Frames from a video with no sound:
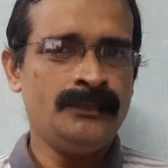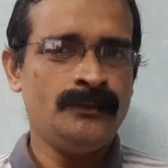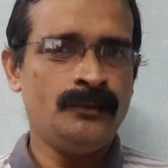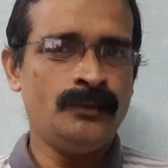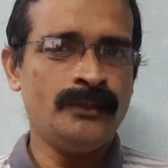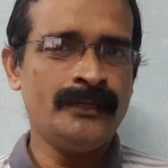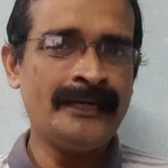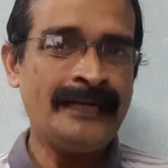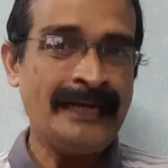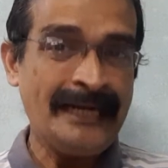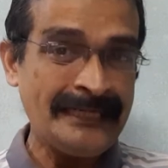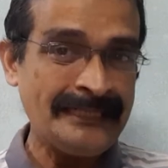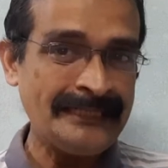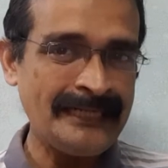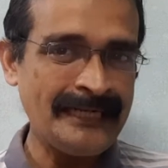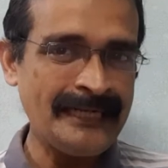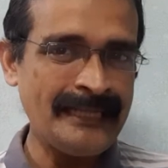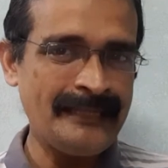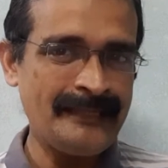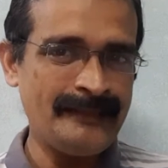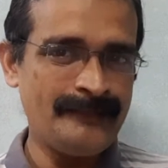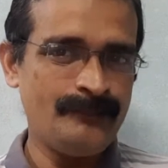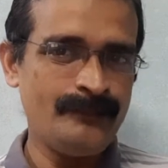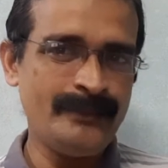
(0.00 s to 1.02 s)
ஒரு
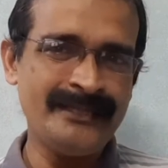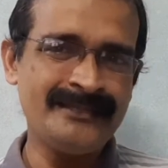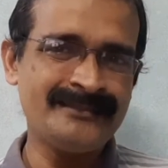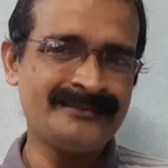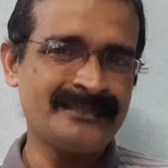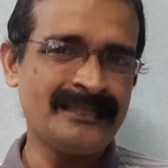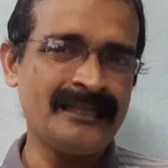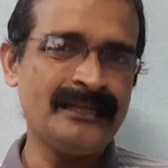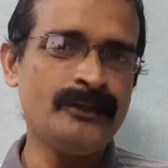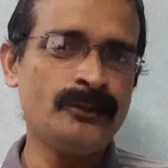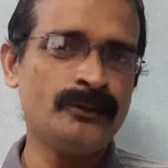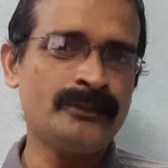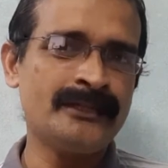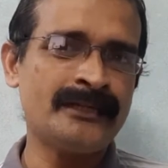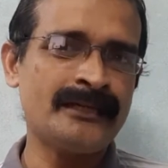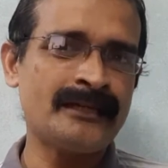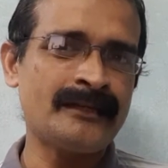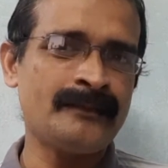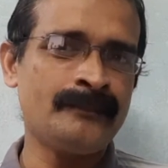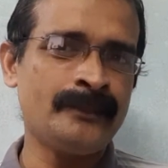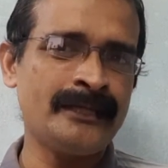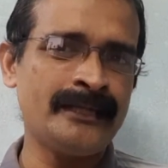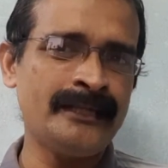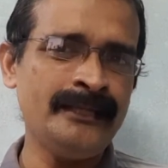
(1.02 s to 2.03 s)
நன்றி பிக்
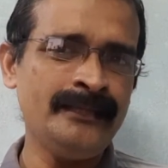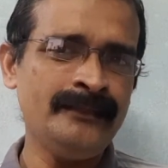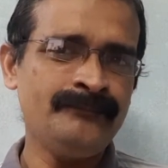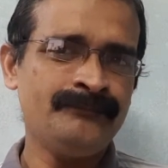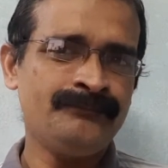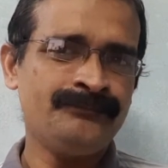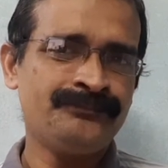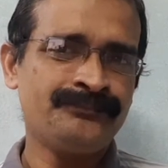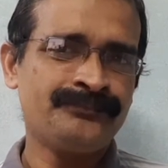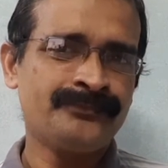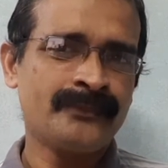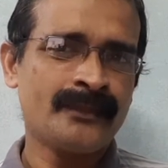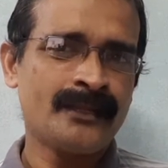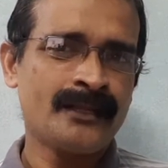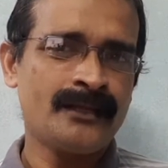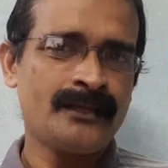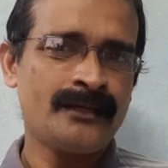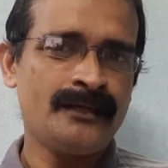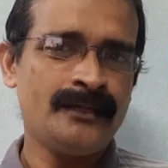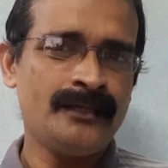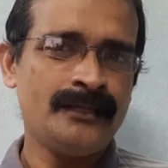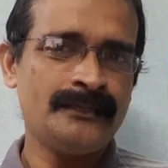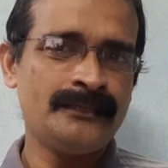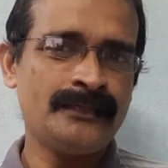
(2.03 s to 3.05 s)
சல்யூட்ன்ற மாதிரி
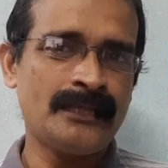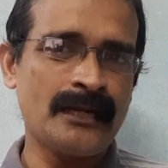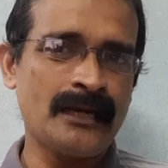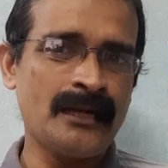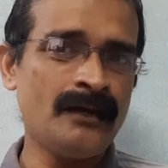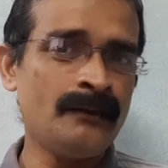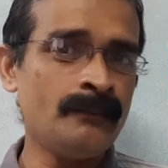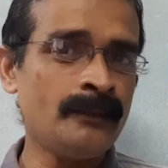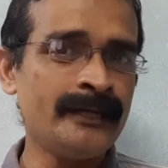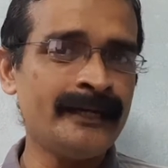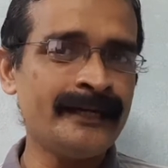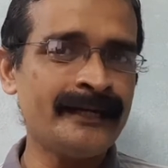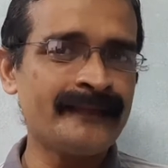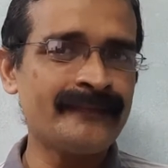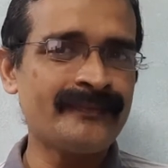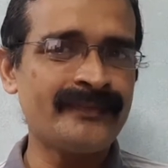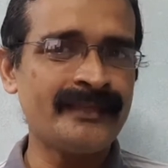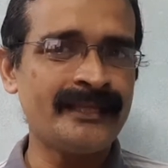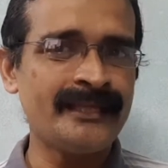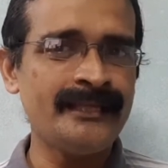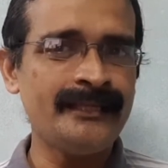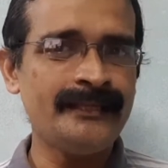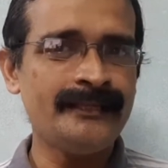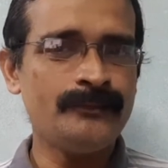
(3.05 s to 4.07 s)
இந்த
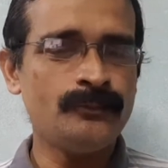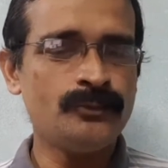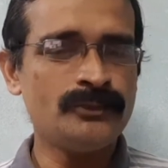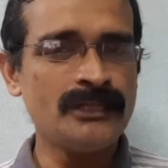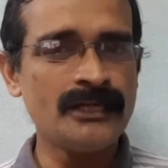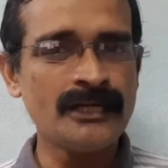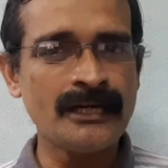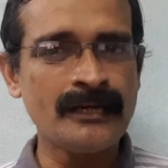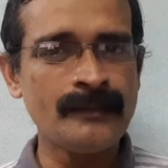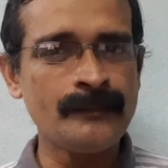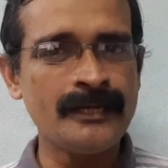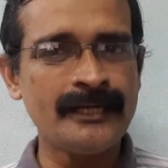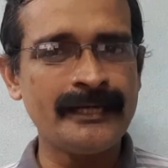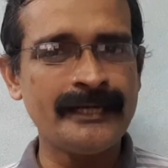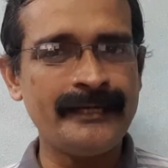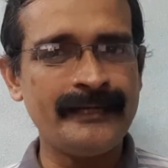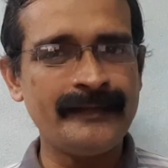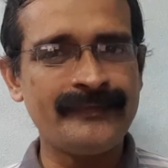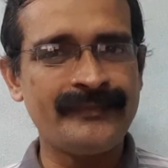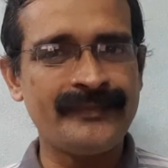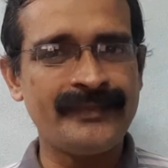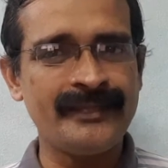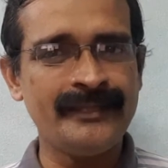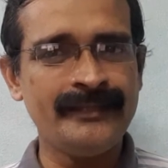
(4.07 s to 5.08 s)
ராமாயணத்தை உதாரணமாக
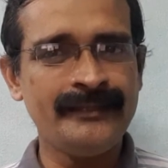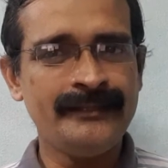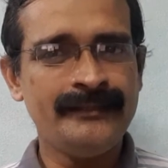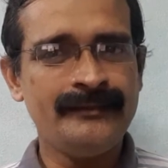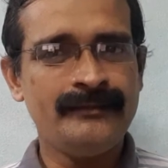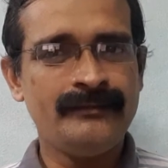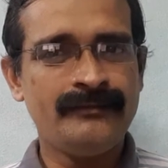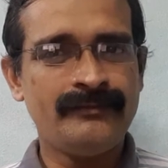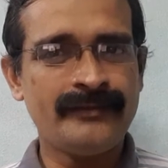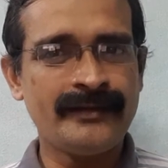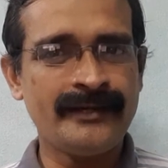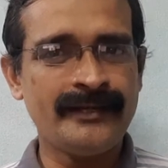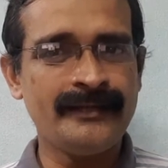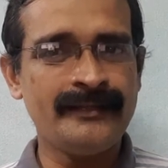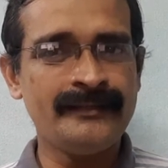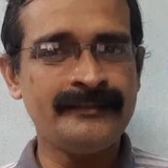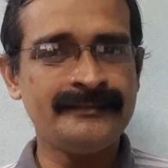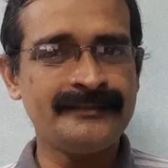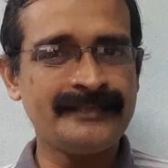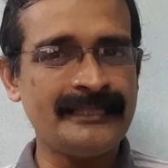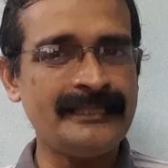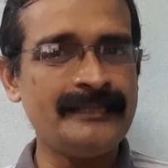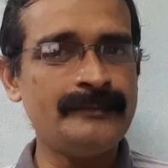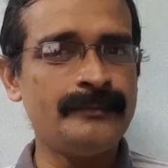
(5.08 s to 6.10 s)
எடுத்து
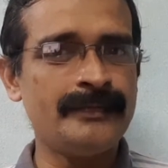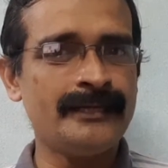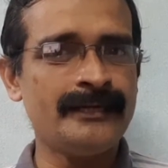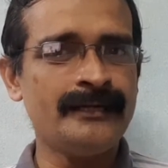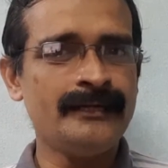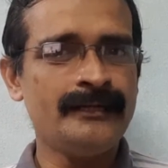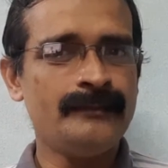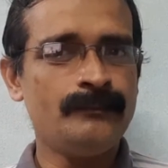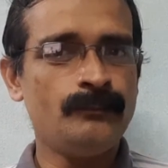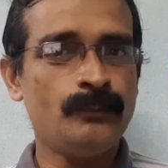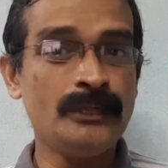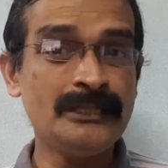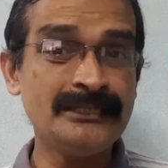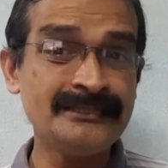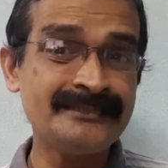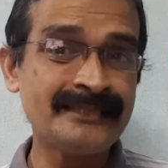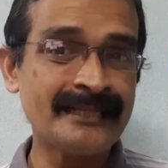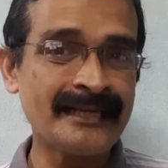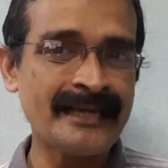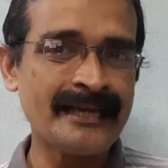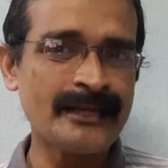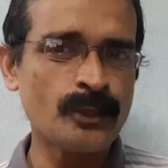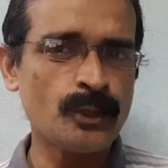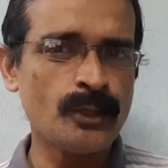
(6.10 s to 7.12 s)
பிரான்ஸ் அதிபர்
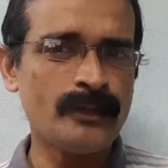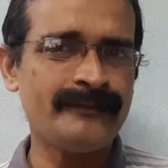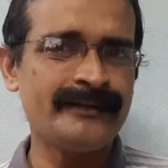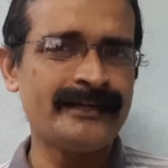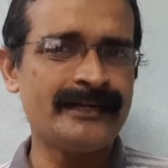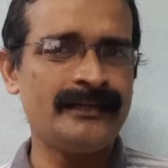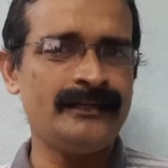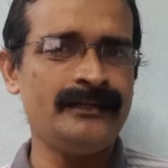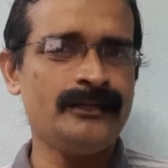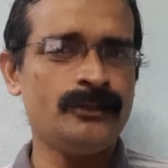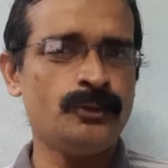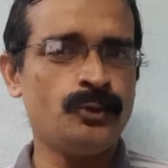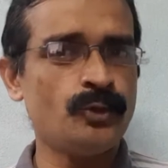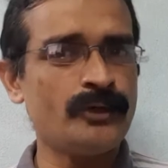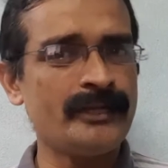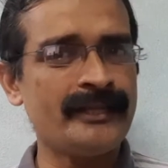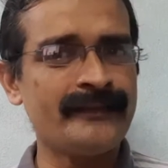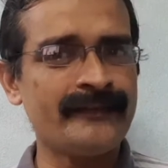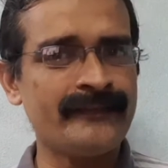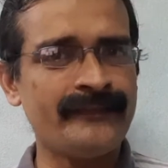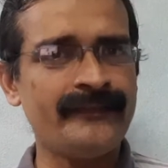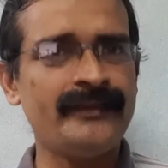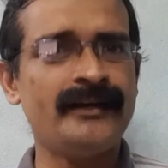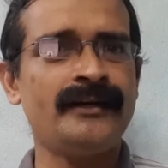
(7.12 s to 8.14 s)
பொல்தனரோ அவர்கள்
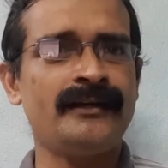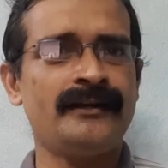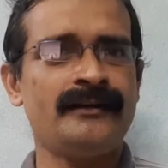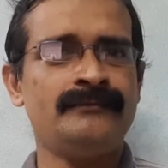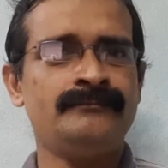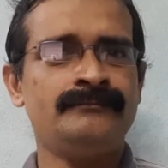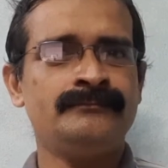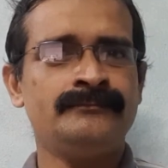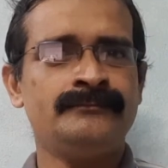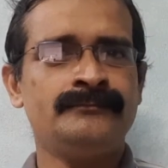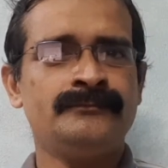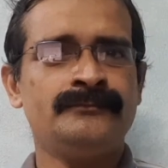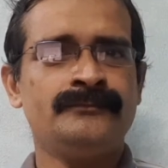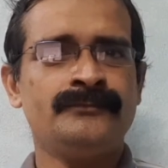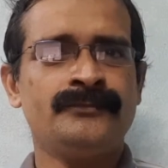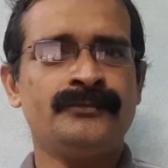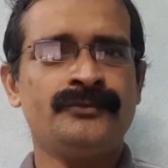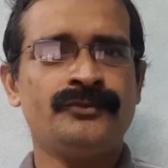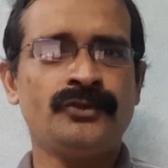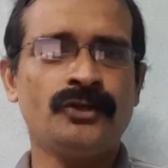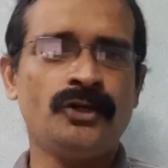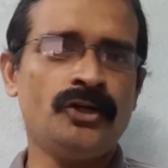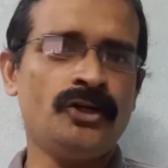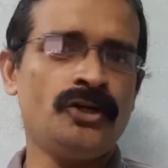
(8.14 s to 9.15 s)
கூறியிருந்தார்
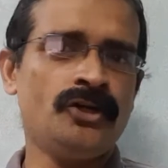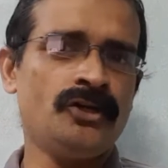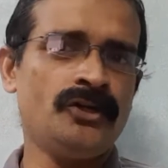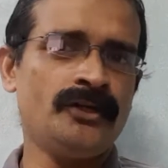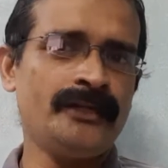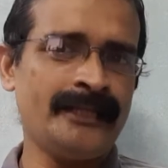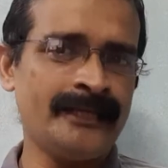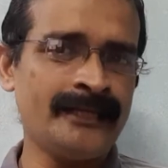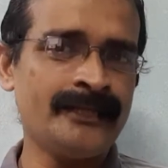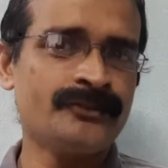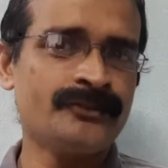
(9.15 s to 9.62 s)
ஸோ என்ன